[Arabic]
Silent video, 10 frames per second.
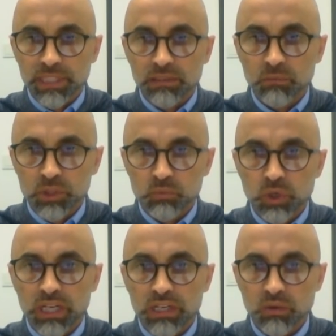
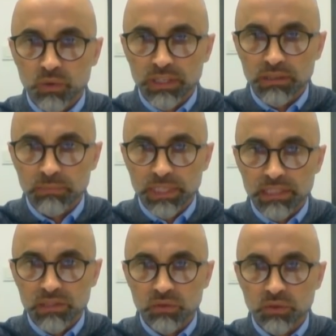المجموعه
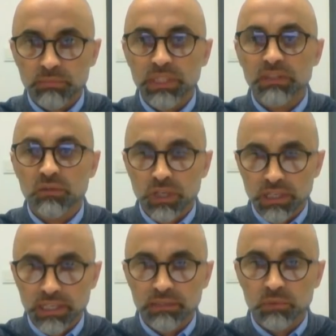والمركز الاوروبي
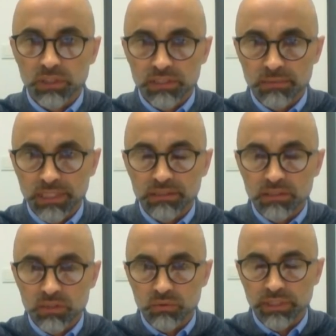وهي المنظمات
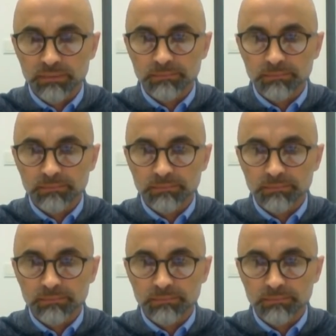السوريه.